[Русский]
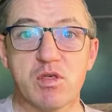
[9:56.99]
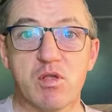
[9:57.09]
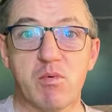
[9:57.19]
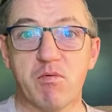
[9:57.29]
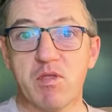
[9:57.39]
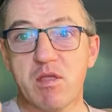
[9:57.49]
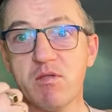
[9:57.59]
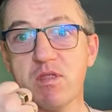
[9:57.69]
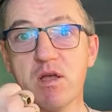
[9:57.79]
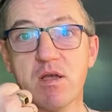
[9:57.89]
Любовь
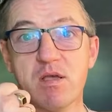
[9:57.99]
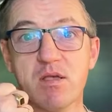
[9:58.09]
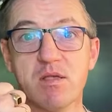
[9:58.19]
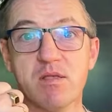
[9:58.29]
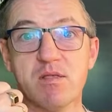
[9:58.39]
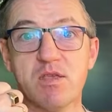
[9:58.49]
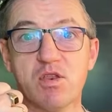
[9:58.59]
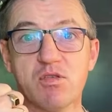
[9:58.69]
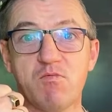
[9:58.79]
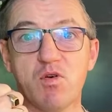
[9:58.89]
Геннадьевна так и
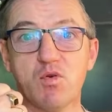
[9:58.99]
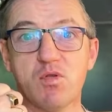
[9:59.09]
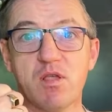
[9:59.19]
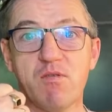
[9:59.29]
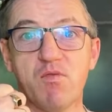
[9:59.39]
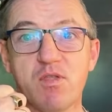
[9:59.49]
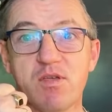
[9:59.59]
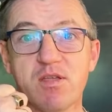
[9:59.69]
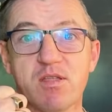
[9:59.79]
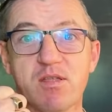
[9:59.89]
держит вилку,
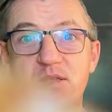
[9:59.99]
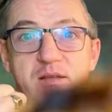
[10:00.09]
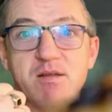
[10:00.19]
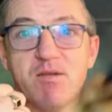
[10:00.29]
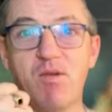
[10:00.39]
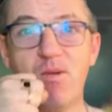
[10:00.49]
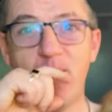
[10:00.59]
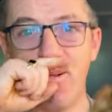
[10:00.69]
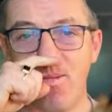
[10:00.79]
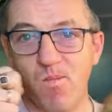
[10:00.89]
телефон и это
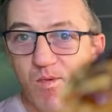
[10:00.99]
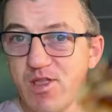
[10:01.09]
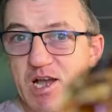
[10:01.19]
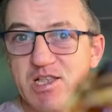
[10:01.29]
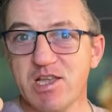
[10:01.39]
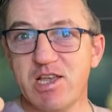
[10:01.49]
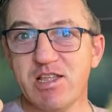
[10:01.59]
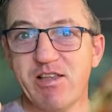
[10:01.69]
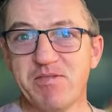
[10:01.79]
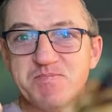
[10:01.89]
так
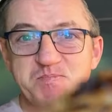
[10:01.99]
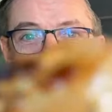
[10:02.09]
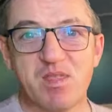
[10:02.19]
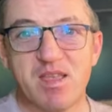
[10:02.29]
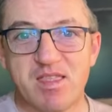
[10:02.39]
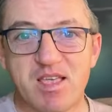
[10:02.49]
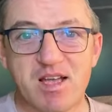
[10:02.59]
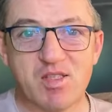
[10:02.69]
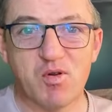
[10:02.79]
стоит. Мясо. На